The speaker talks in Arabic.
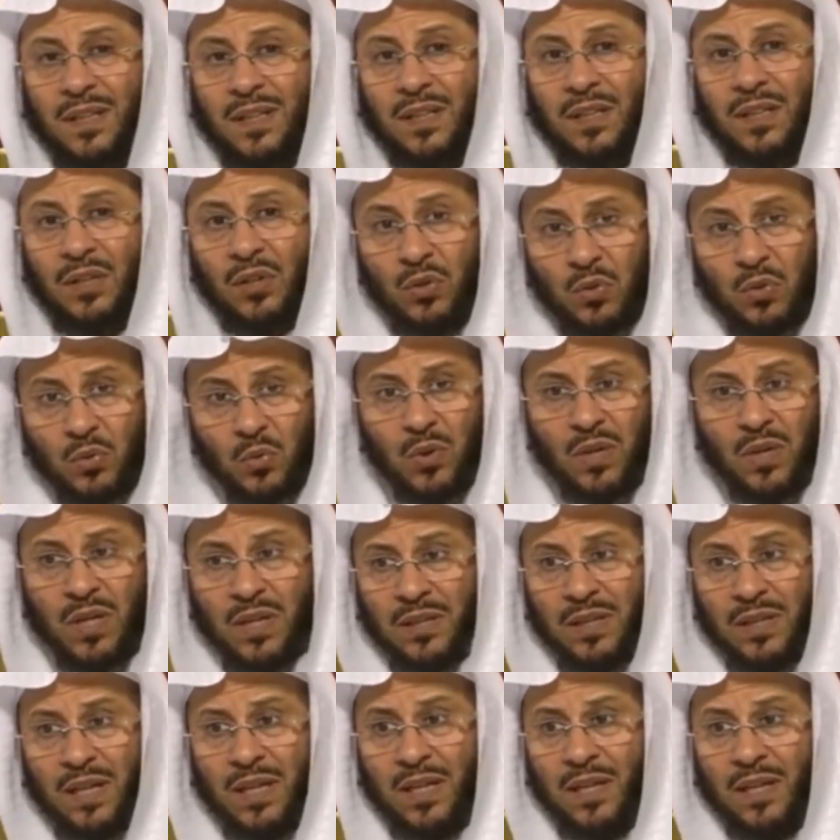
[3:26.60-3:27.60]
نقط
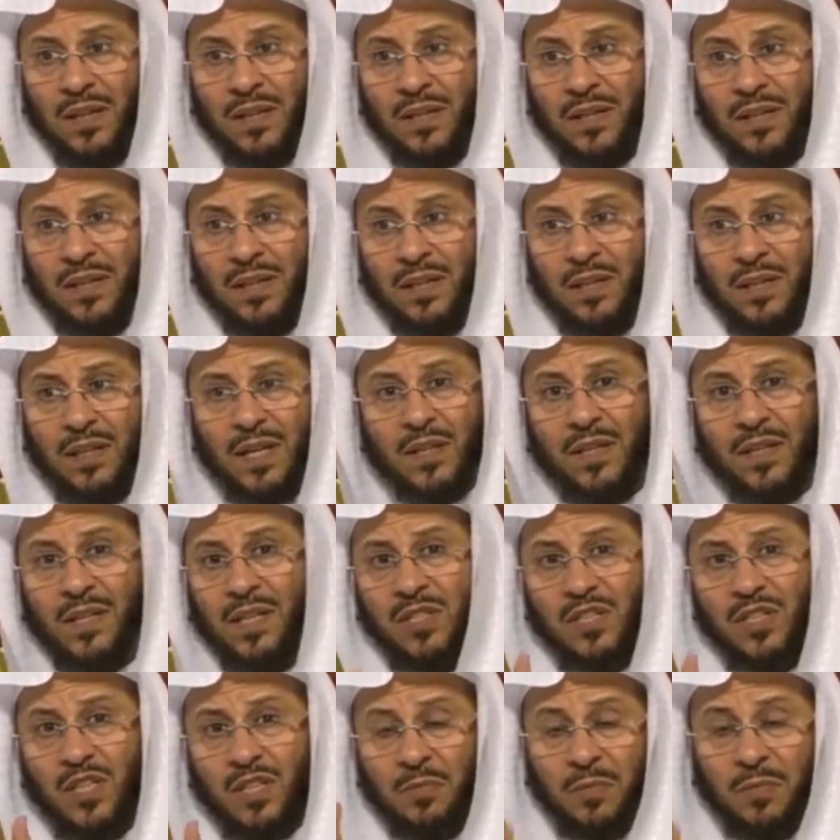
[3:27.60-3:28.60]
هذه هذه
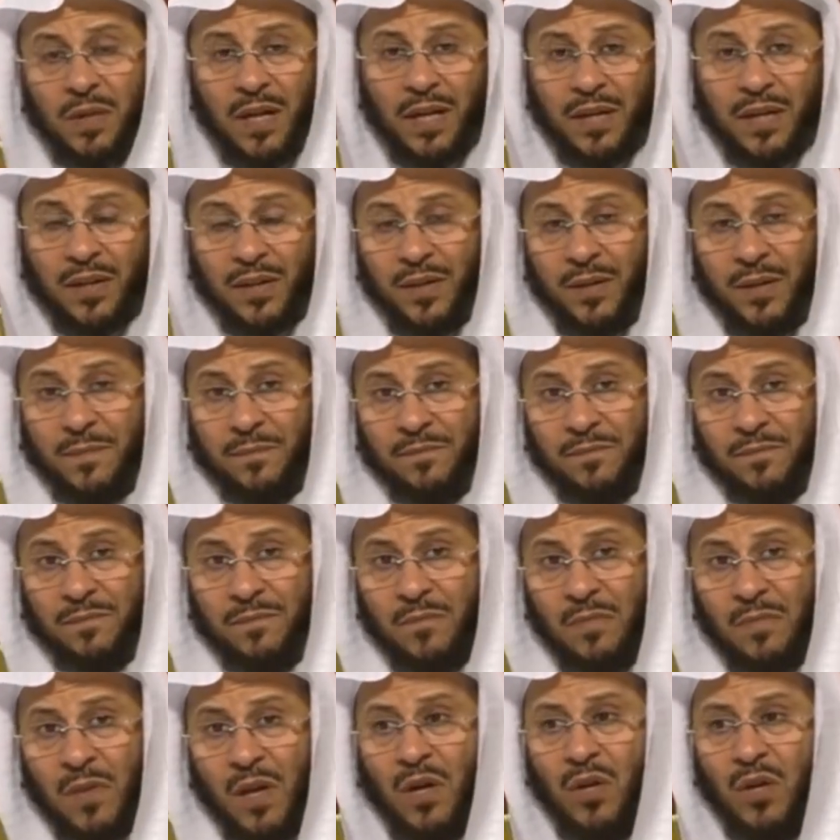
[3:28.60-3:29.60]
ليست بحيض
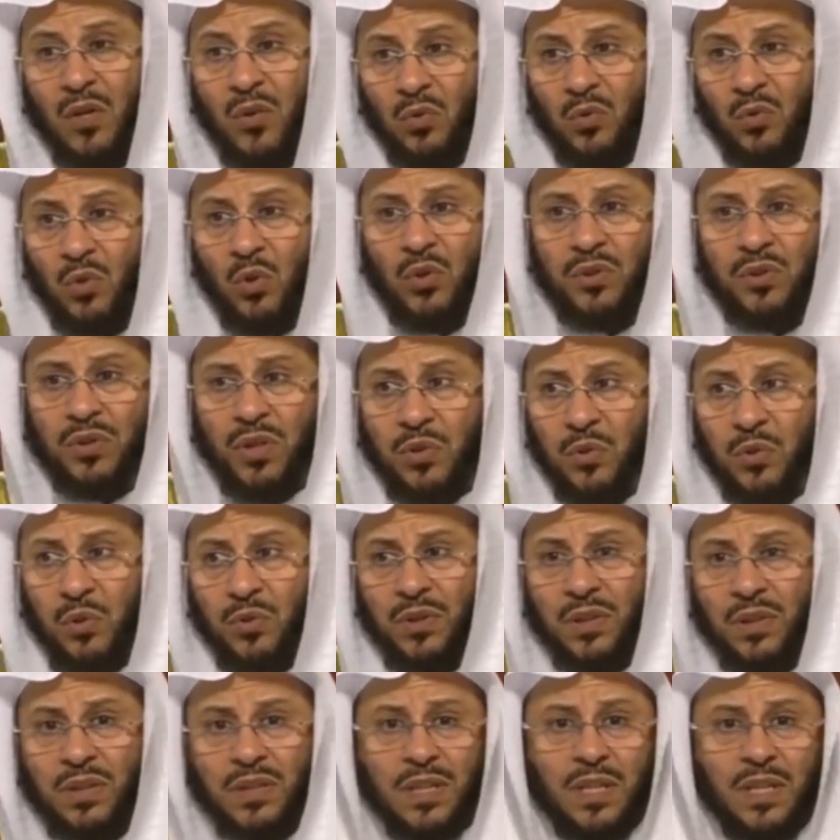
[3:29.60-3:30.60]
نقطة
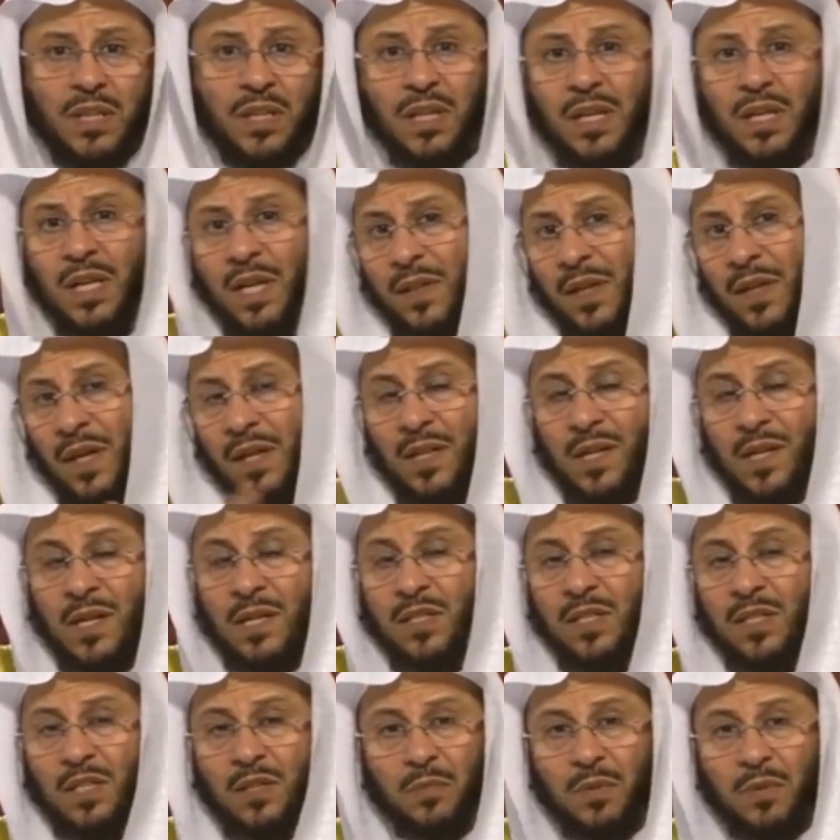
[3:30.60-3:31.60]
نقطتين ثلاث هذه
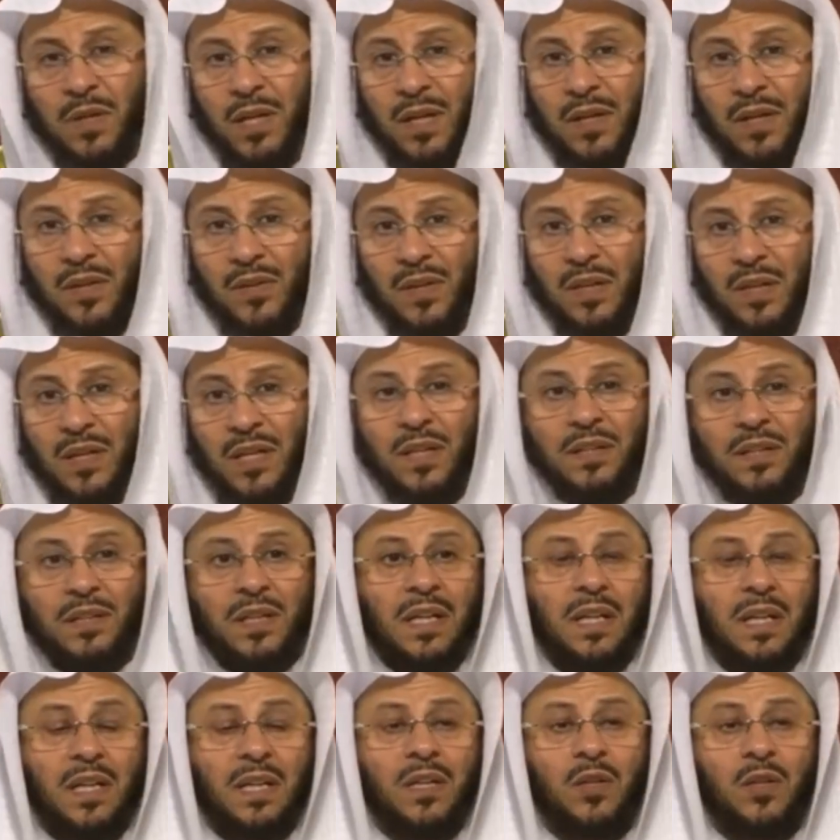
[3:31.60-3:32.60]
ليست بحيض لأن
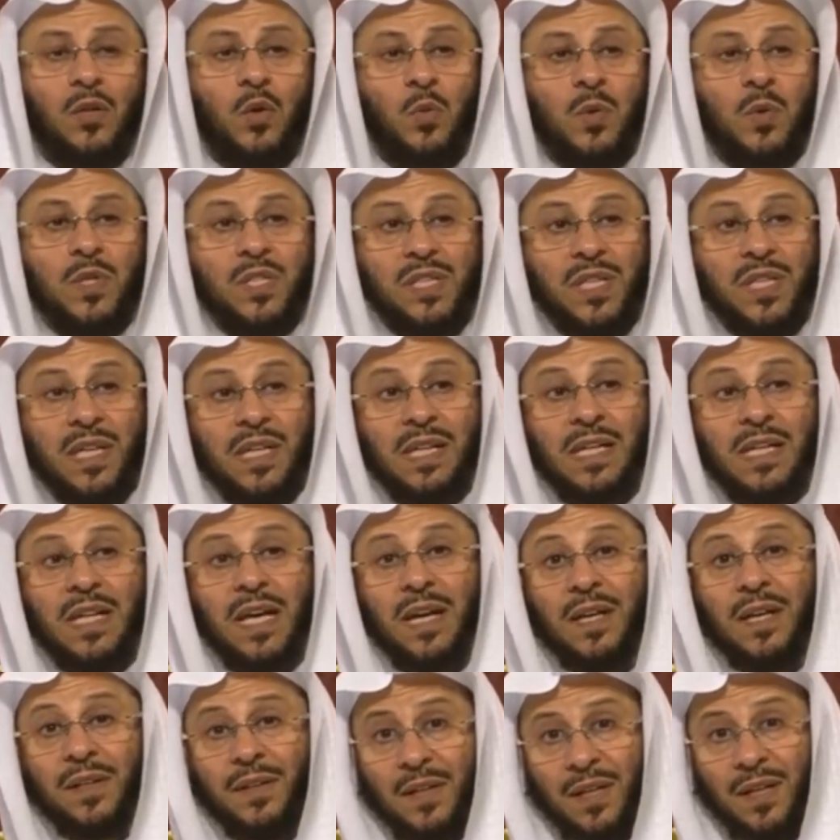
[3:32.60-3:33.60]
الحيض هو
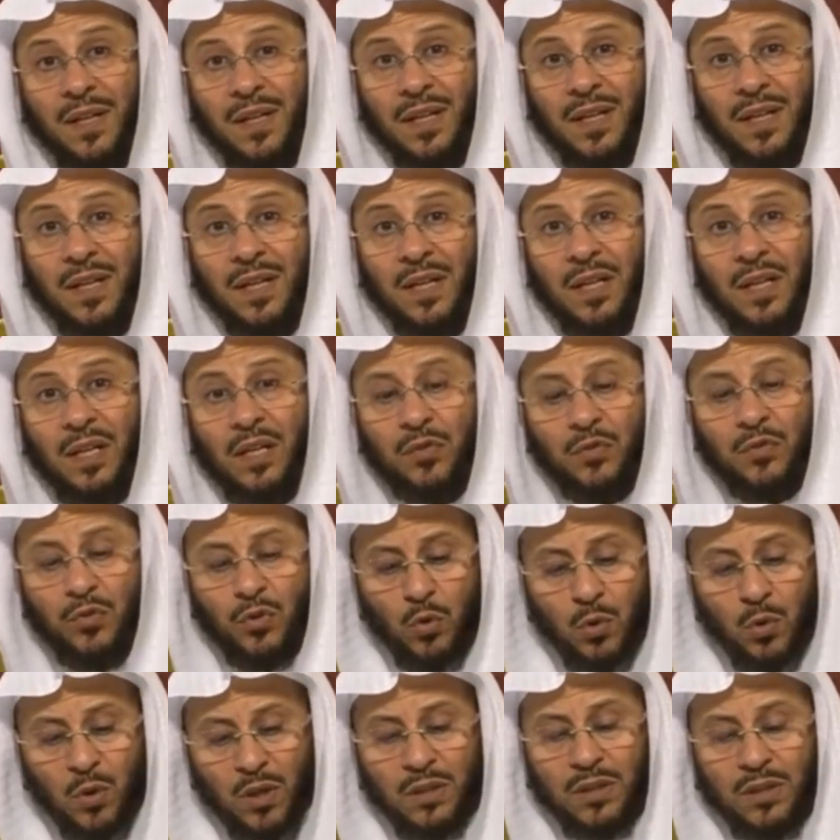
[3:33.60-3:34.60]
السيلان في
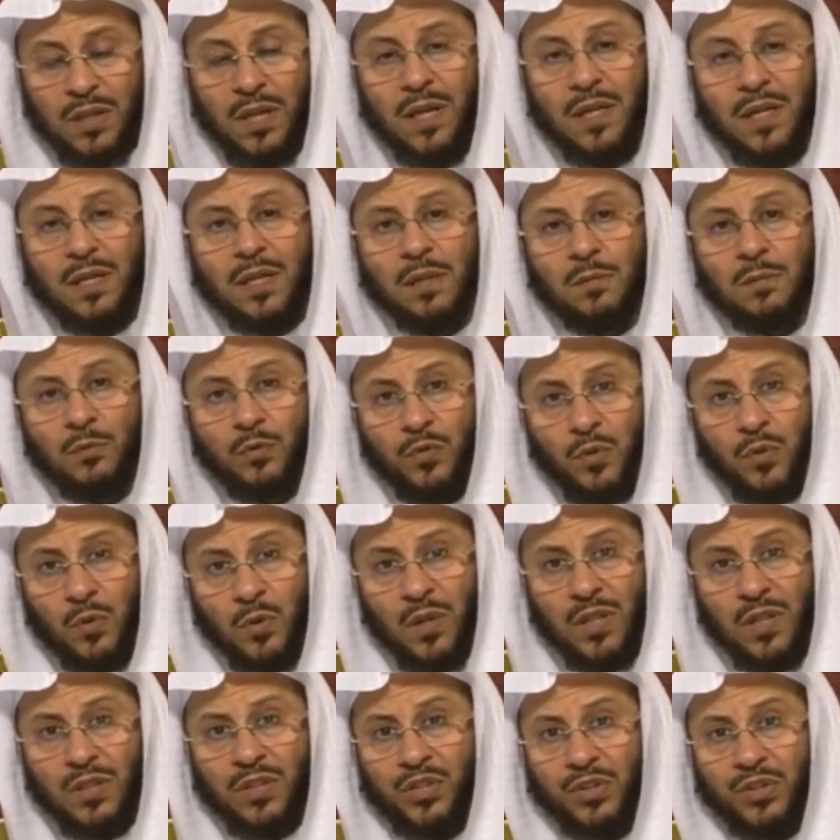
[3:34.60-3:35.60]
لغة العرب وفي
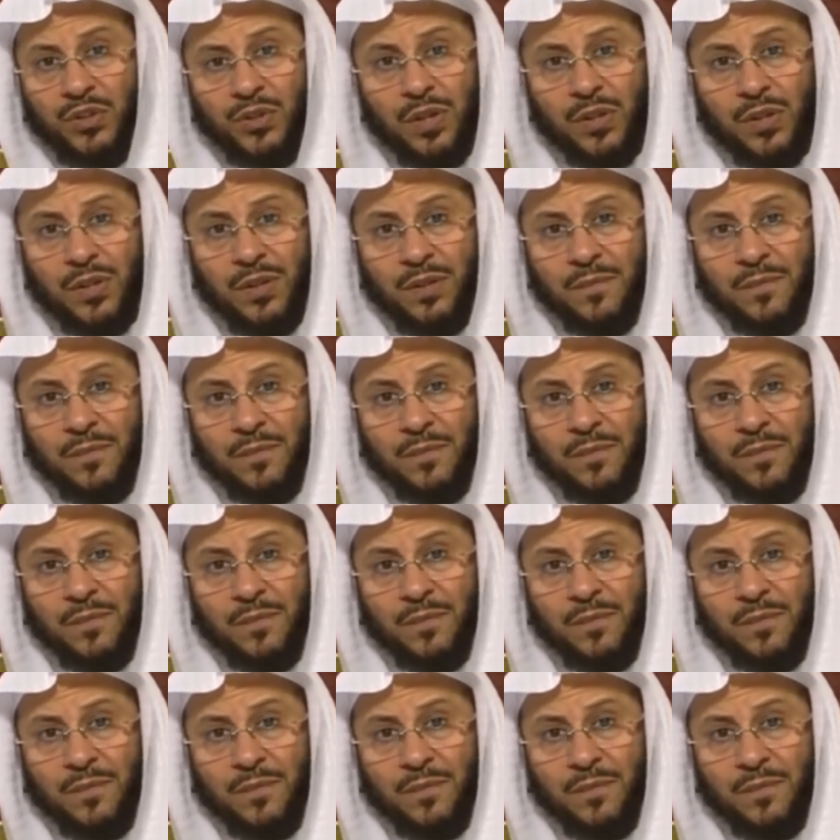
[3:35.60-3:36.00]
لغة الشرع